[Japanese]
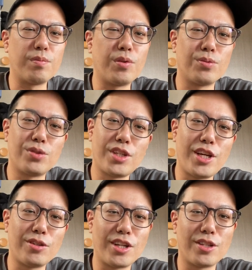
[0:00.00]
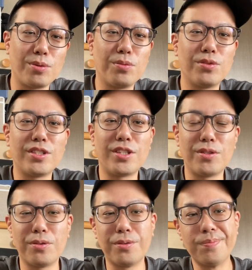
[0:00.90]
もう本当最悪だなと思うんですけ
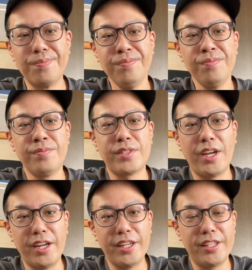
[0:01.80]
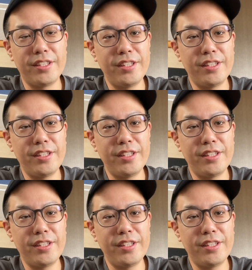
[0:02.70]
ど、はい。